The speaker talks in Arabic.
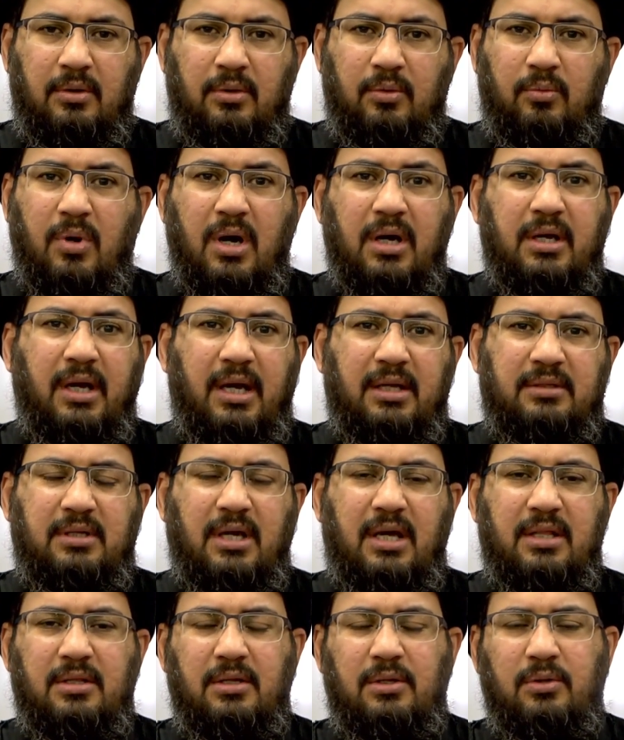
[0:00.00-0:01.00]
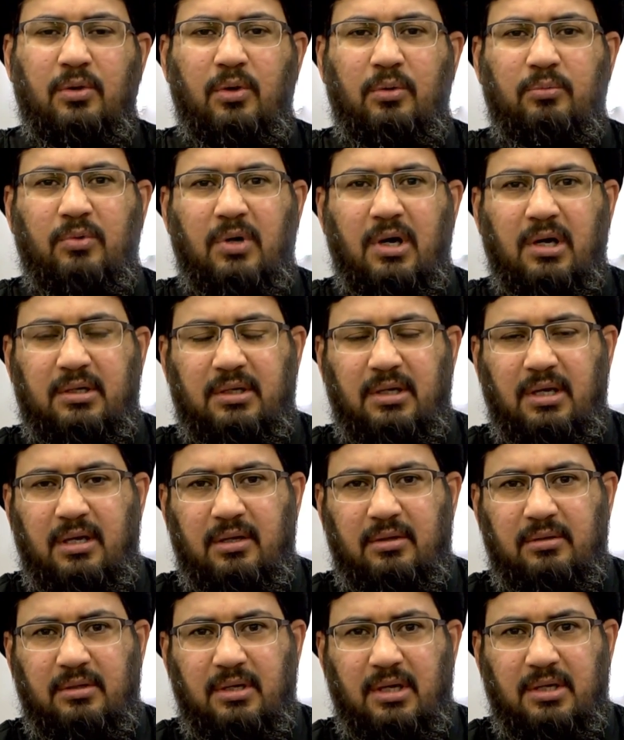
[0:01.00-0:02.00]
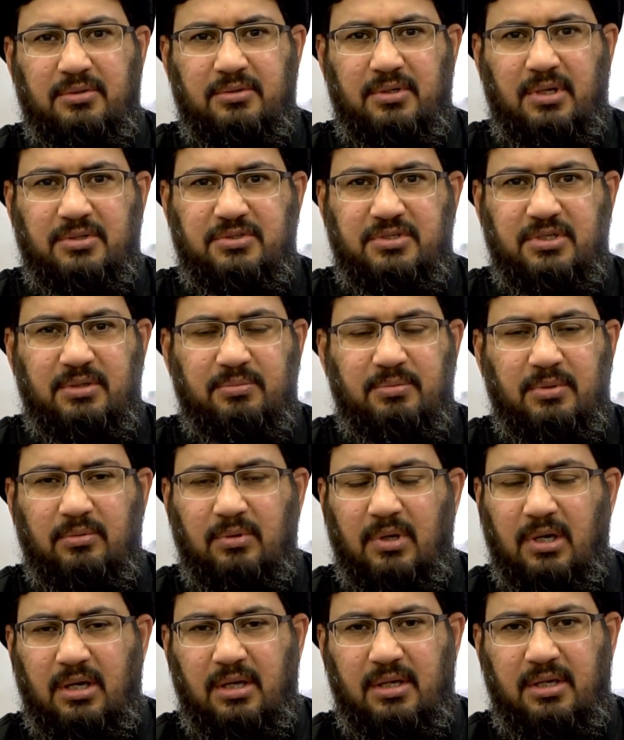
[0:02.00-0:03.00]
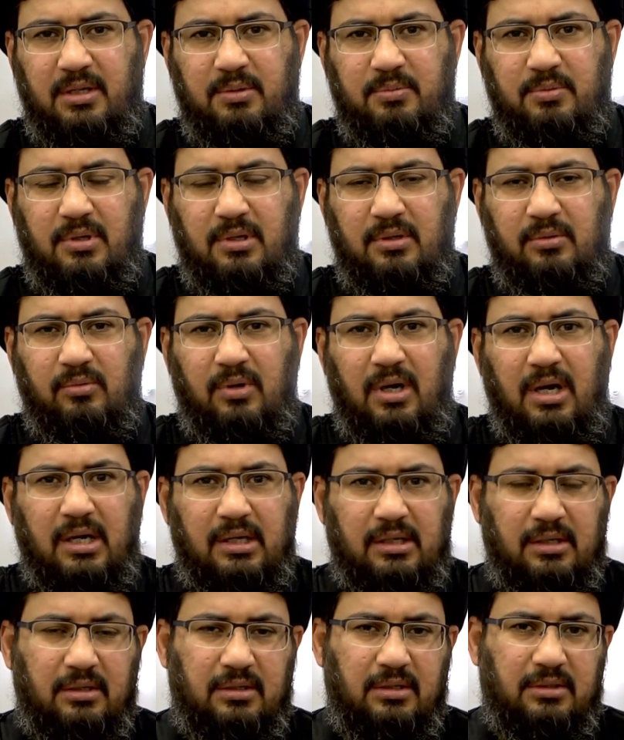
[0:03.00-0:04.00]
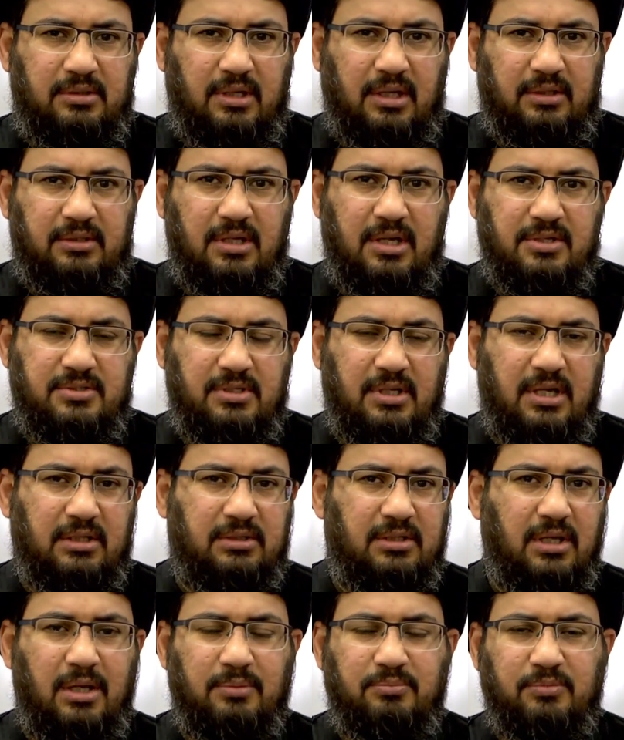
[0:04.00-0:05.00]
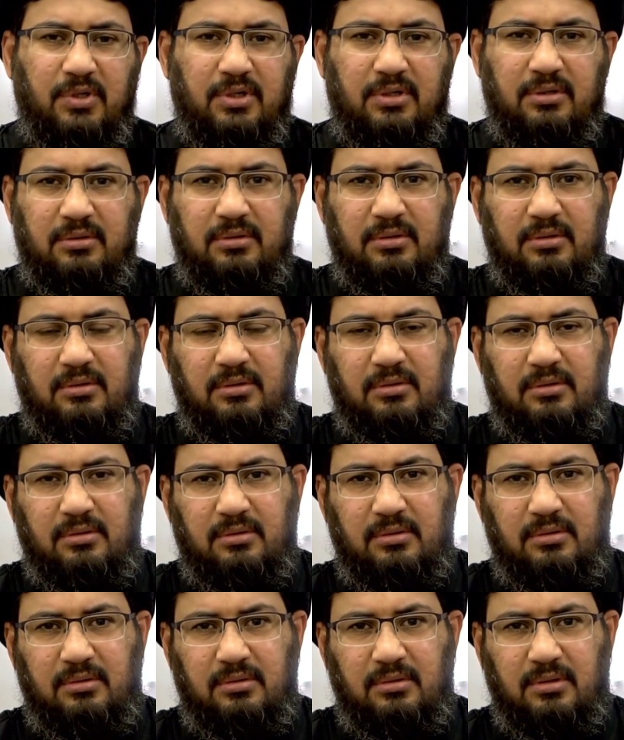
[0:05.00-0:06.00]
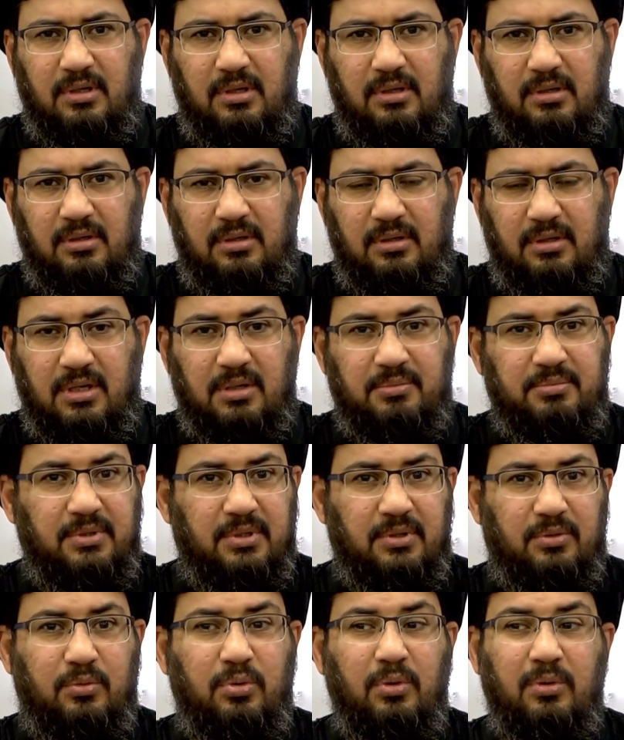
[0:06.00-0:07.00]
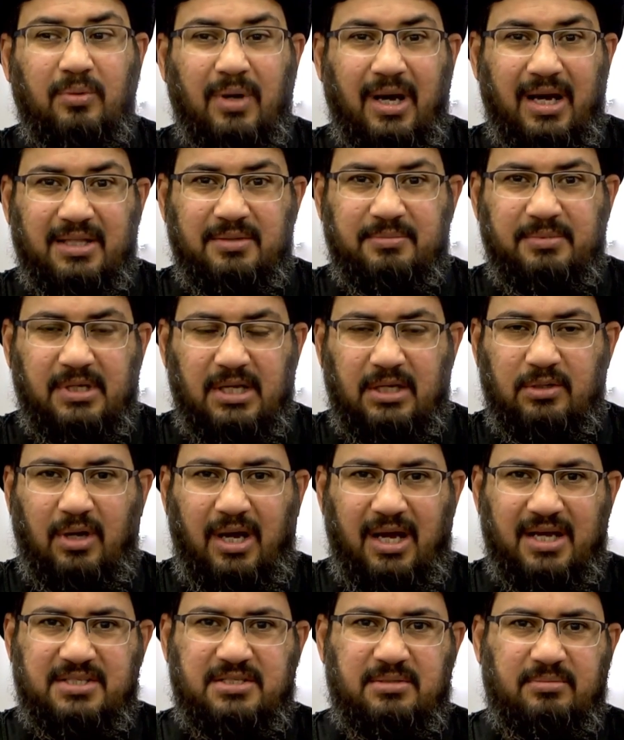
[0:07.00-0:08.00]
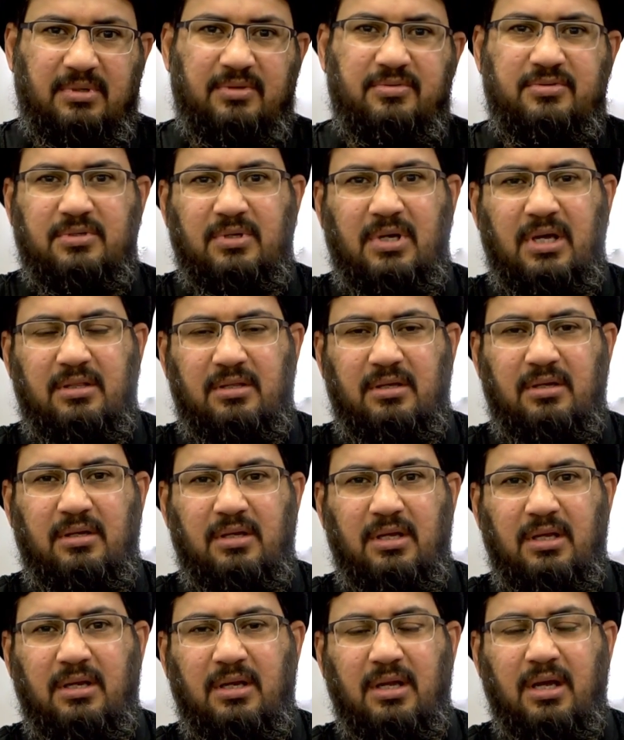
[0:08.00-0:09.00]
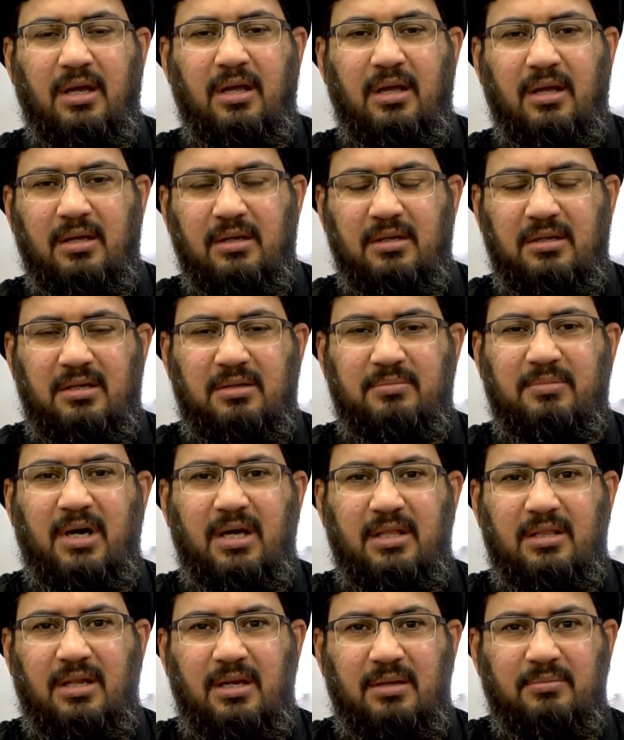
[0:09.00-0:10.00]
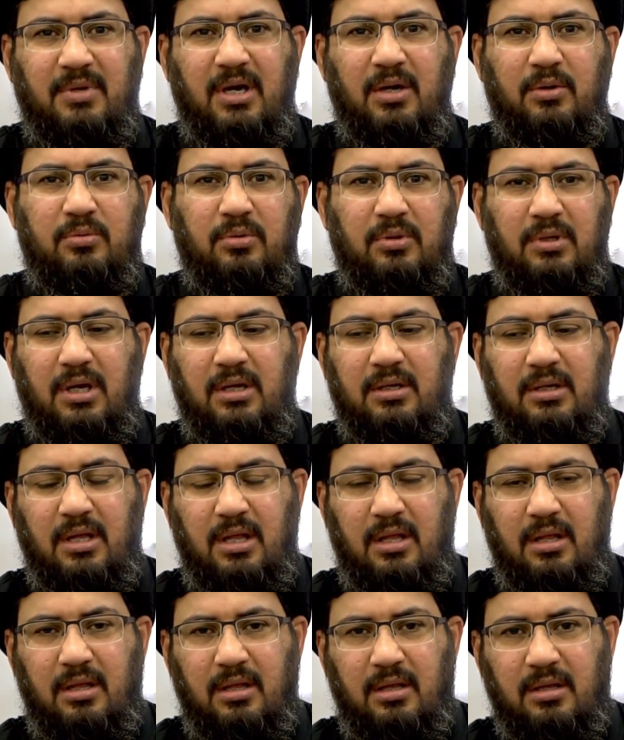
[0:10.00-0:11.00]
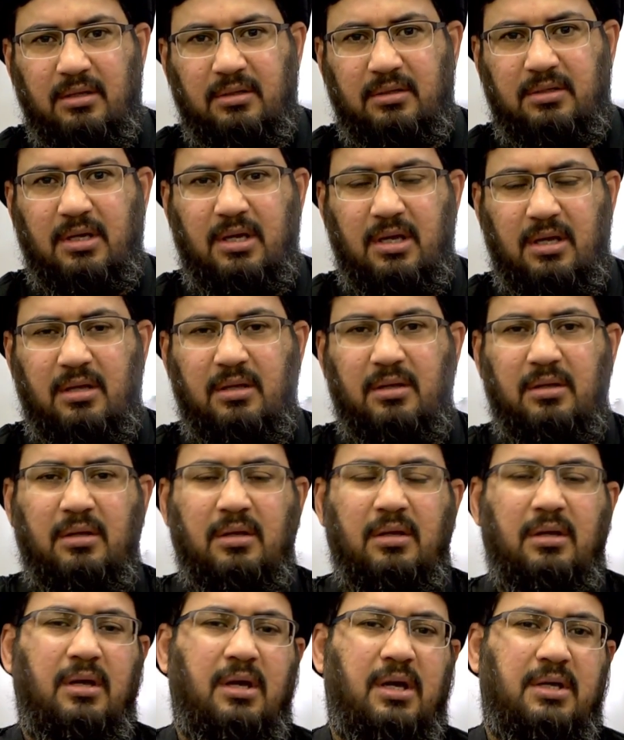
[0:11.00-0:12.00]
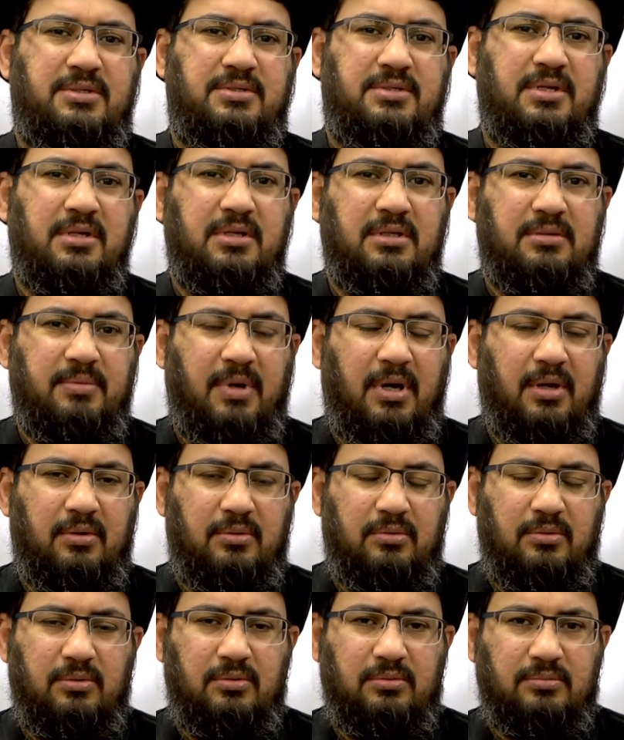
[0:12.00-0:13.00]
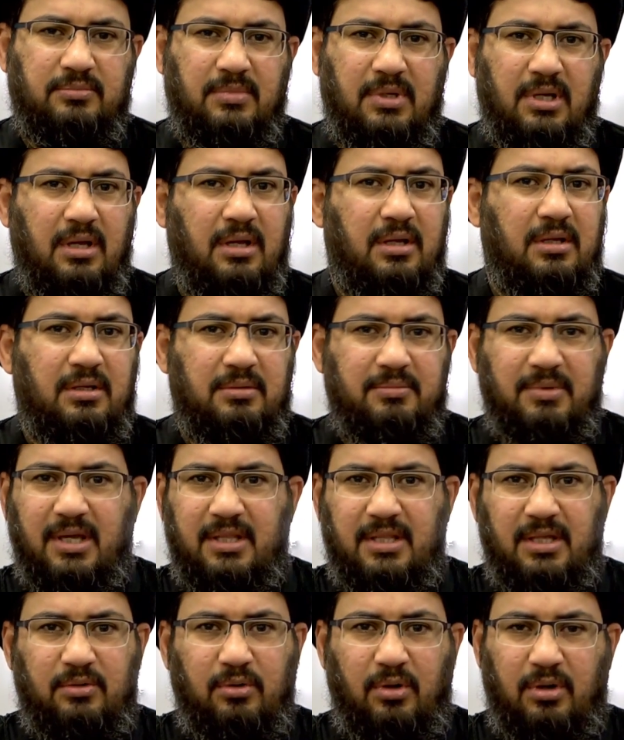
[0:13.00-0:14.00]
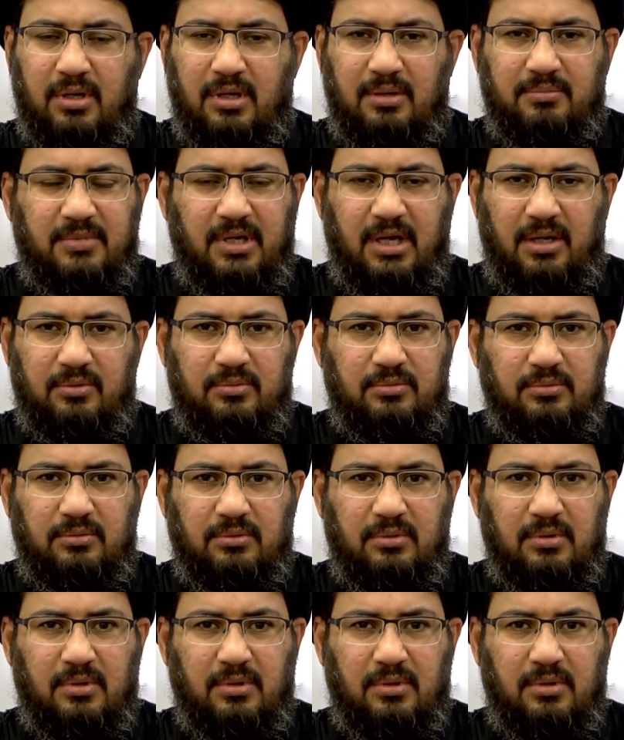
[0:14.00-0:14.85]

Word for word: وقعت هذه اليوم واقعة عجيبة وغريبة وحقيقة تحتاج إلى تأمل كبير كل واحد منا يحاسب نفسه هذه الليلة لماذا لم أكن أنا كالسيد بحر العلوم لماذا نحرم نحن